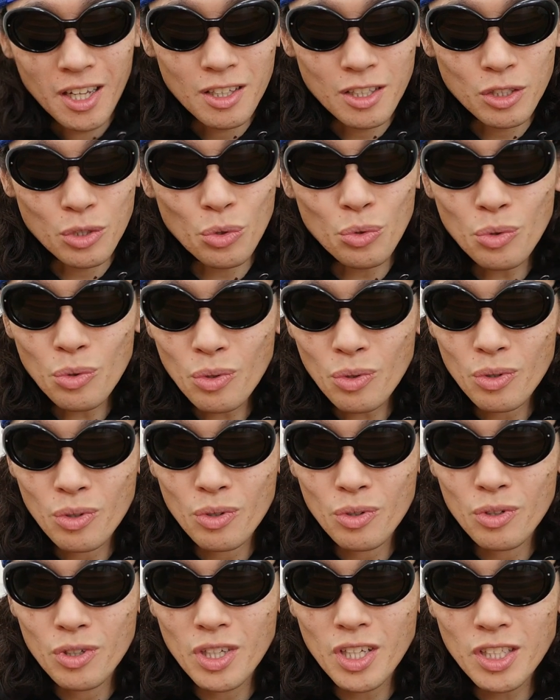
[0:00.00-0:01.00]
で、そ
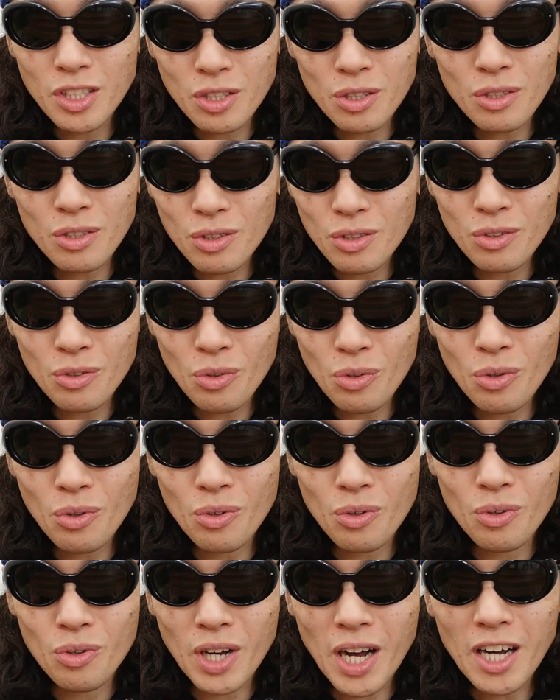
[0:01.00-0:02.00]
の椅子
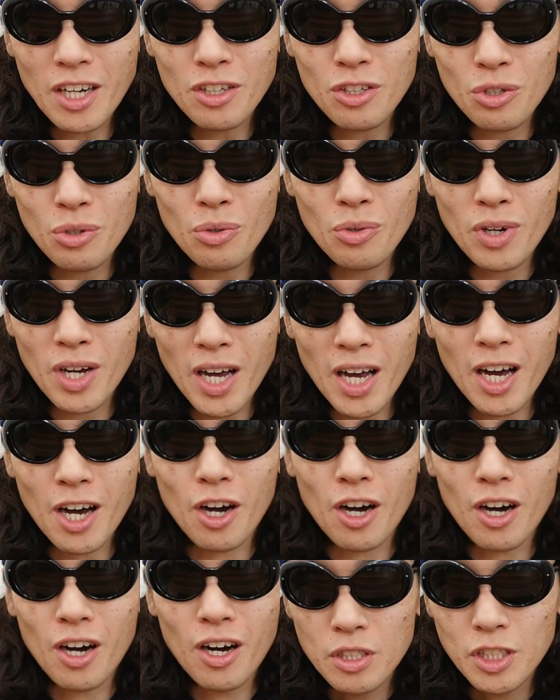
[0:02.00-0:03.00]
の環境
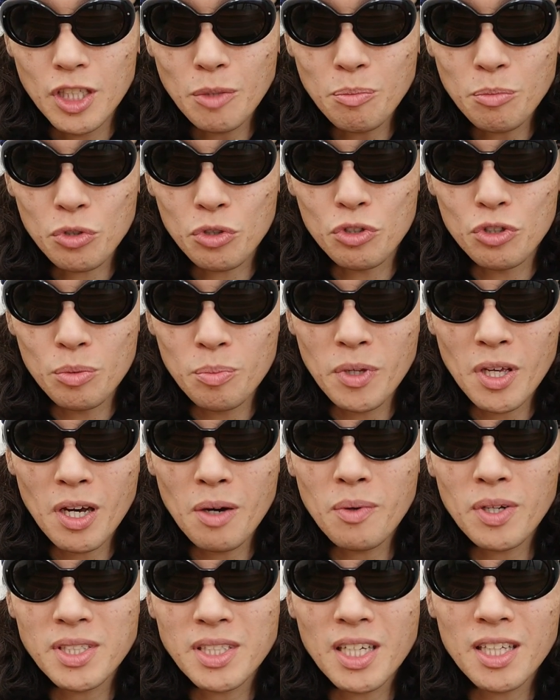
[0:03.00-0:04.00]
が全部組み
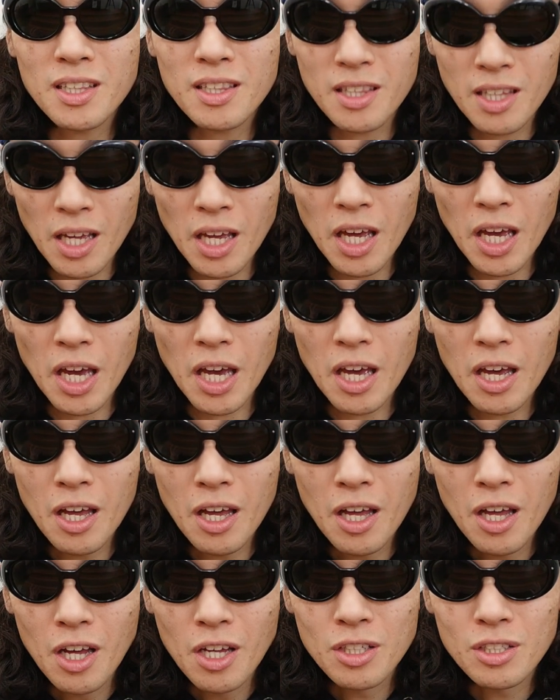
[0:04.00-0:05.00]
合わさって、
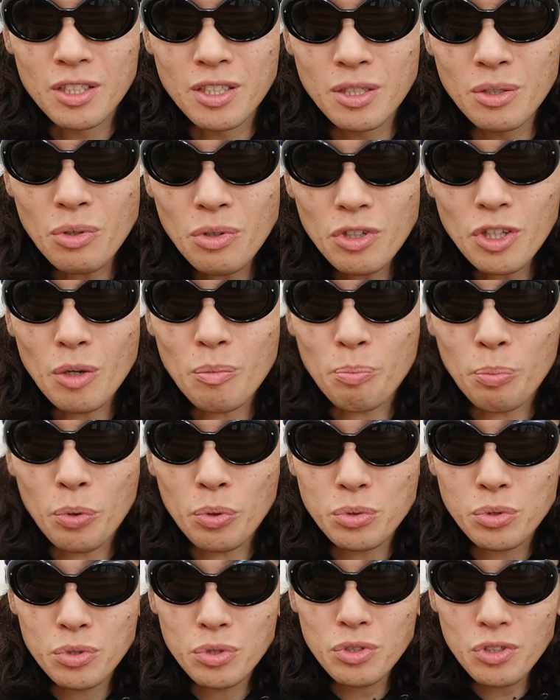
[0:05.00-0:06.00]
すごいね、
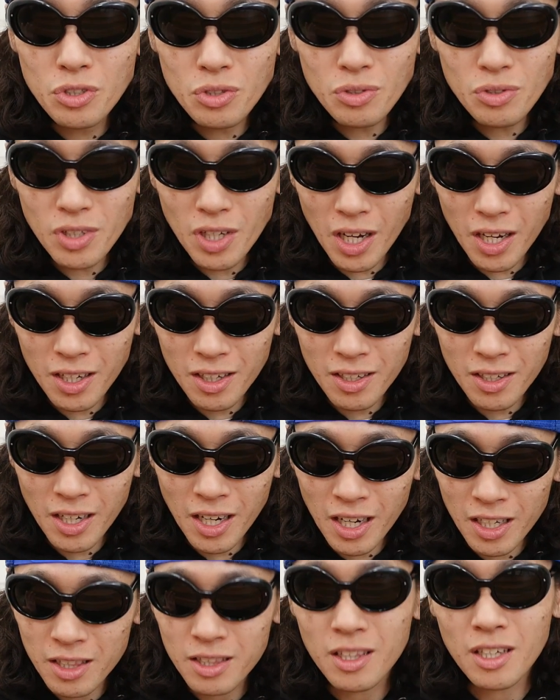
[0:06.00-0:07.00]
没入感
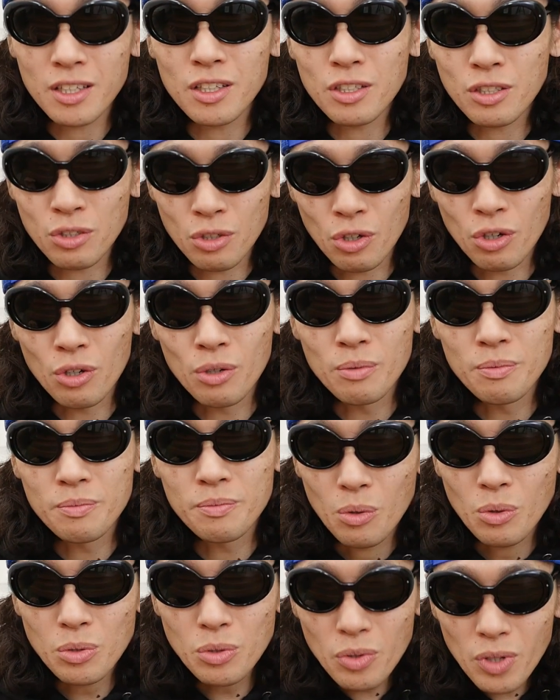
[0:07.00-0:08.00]
があったんですよ。
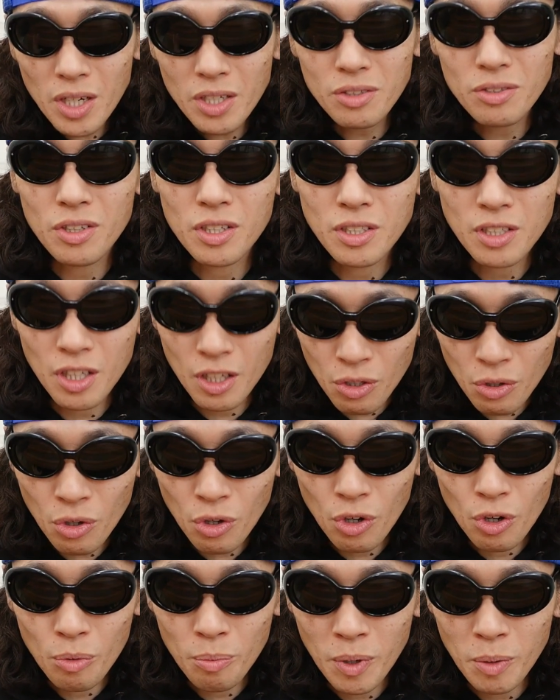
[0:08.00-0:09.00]
おそらくですけ
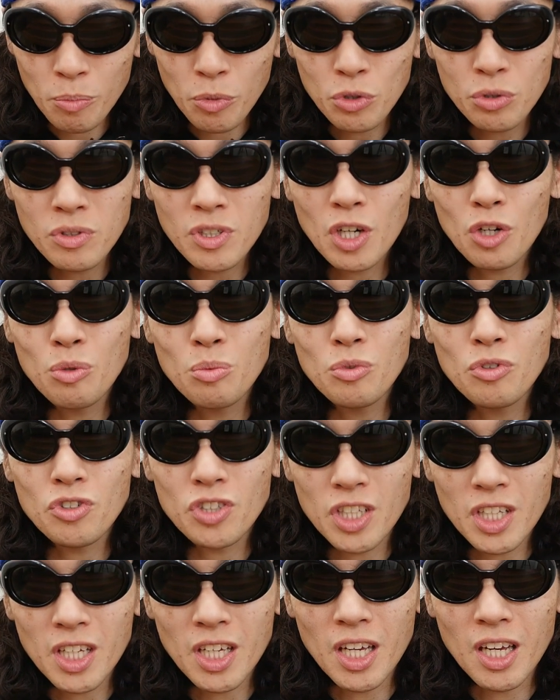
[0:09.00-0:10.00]
ど、まあ、僕が思う
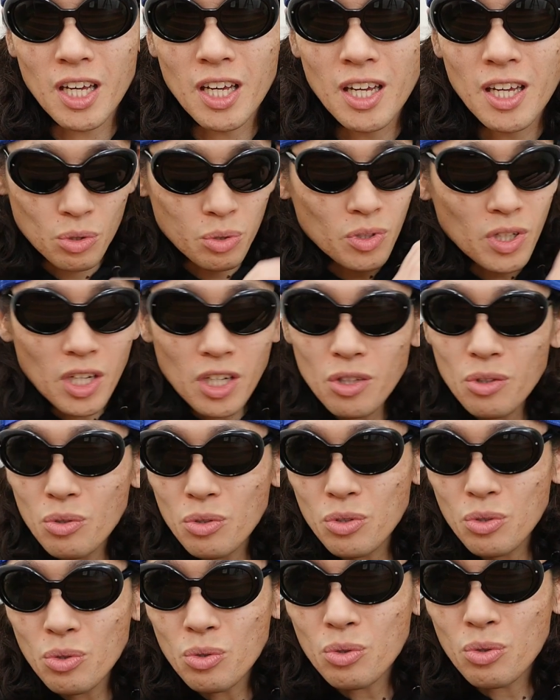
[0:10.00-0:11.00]
に、隣の
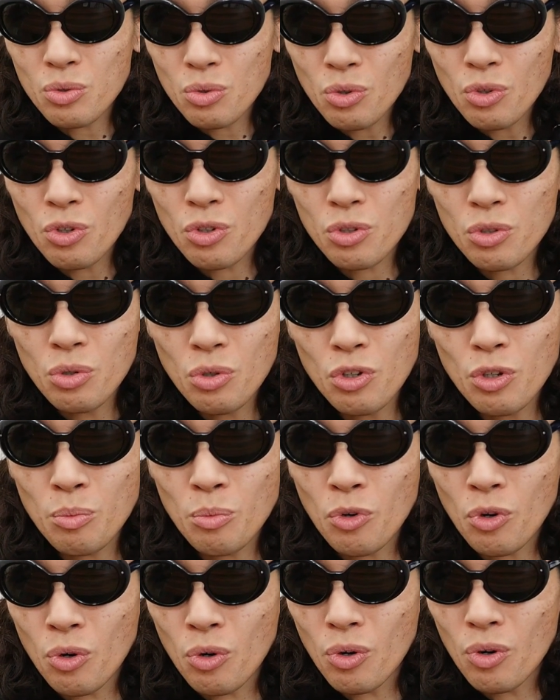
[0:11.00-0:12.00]
人との距離
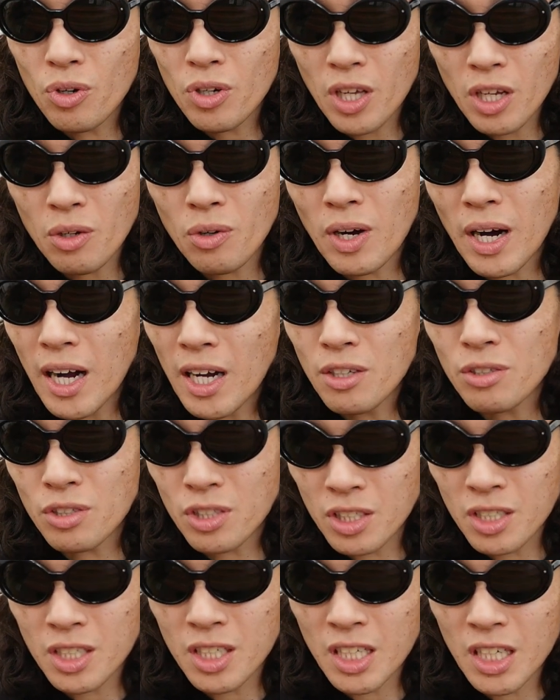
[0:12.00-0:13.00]
も結構ある
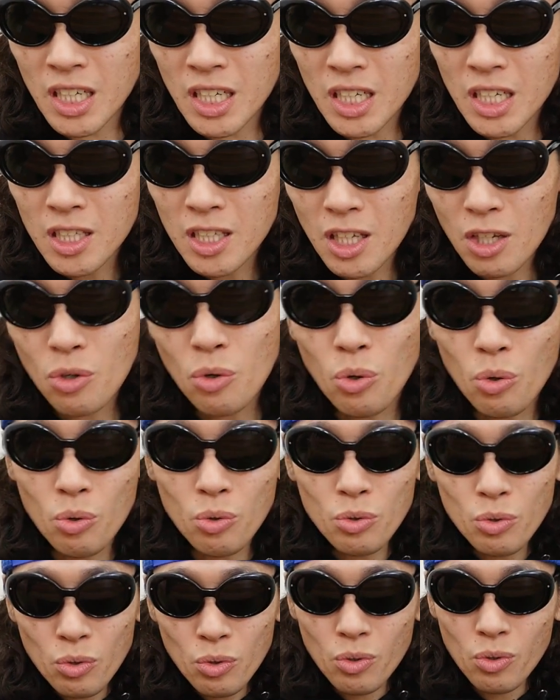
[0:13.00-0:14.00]
し、で、こ
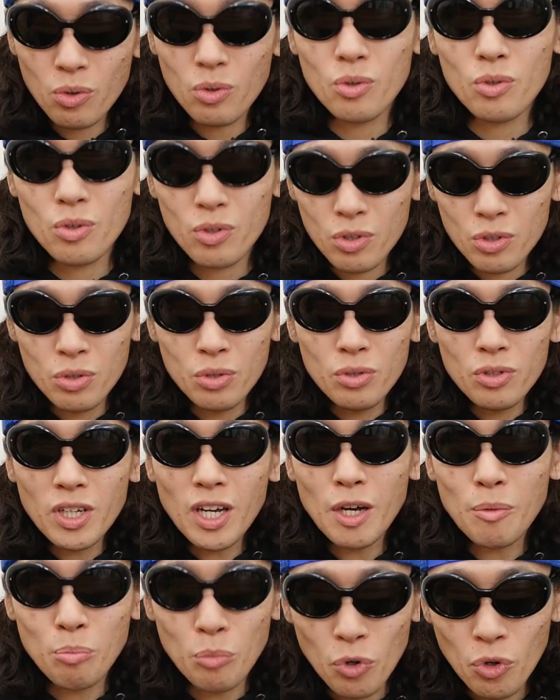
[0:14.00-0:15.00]
この空
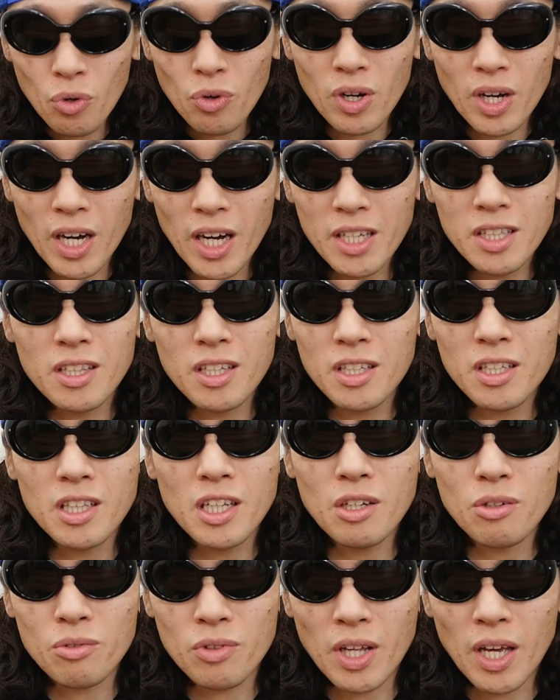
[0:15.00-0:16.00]
間も快適
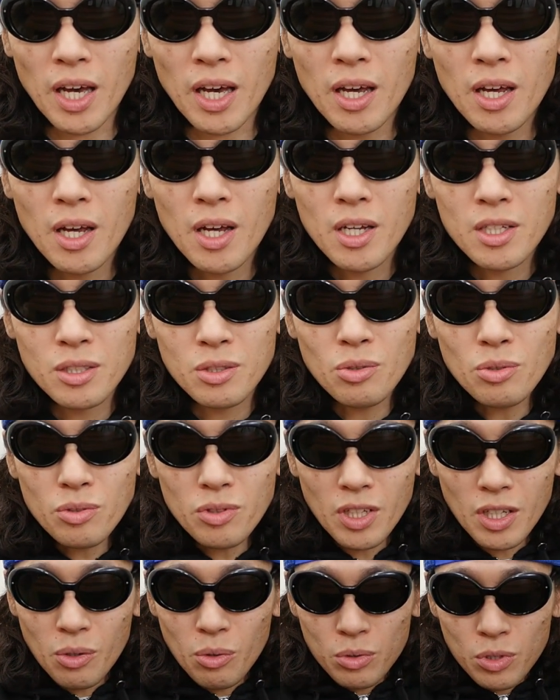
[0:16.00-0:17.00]
なので、すご
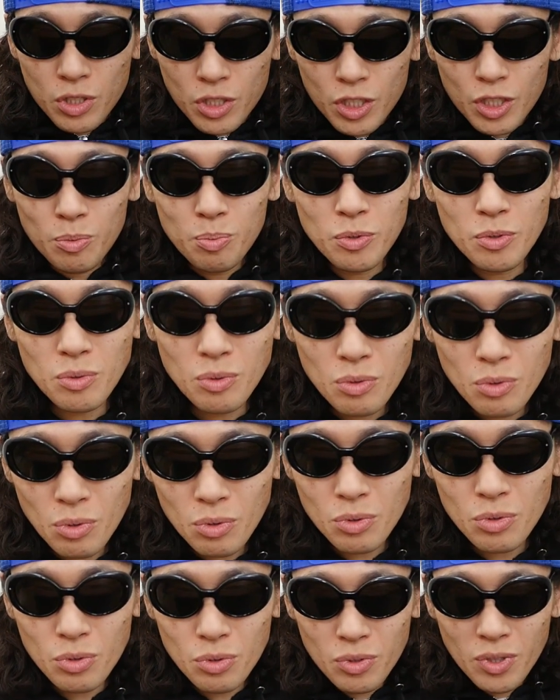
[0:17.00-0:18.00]
くね、こう自分
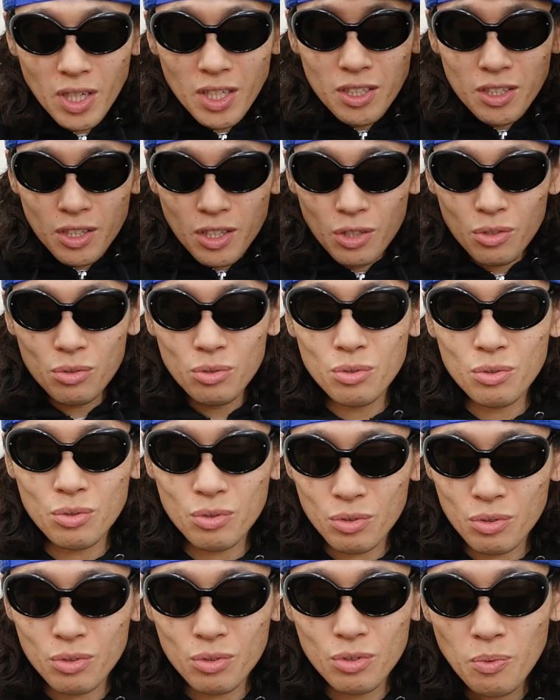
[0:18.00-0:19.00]
の空間ってい
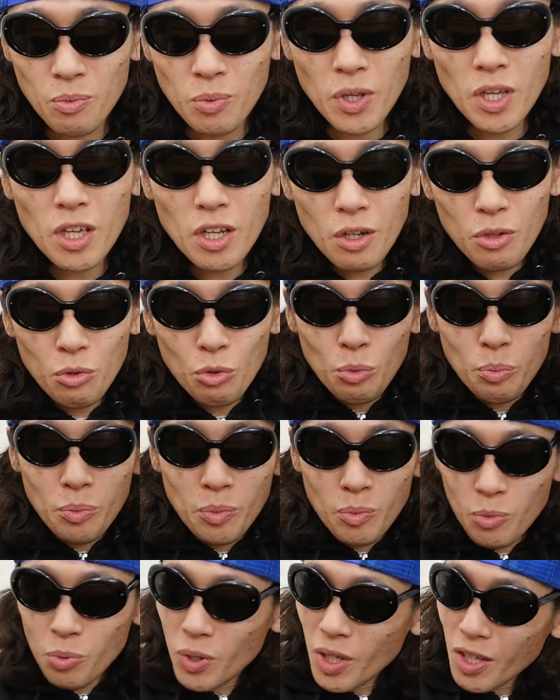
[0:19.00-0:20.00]
うフィールド、
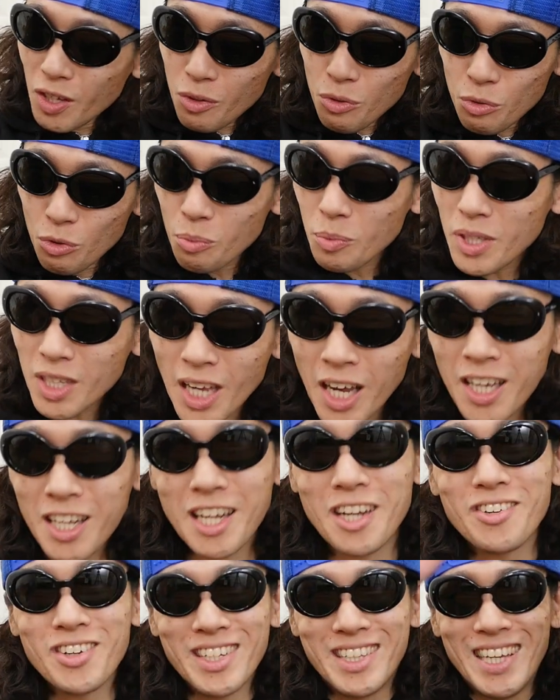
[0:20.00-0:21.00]
フィールドみたい
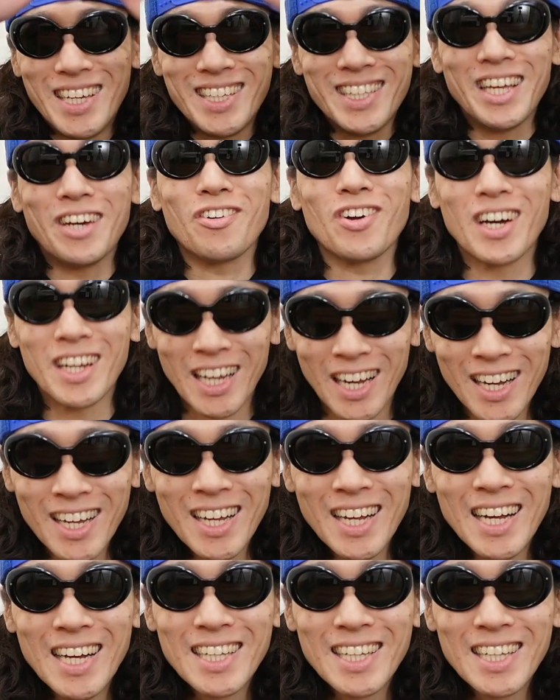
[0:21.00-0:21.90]
なのができたのかな。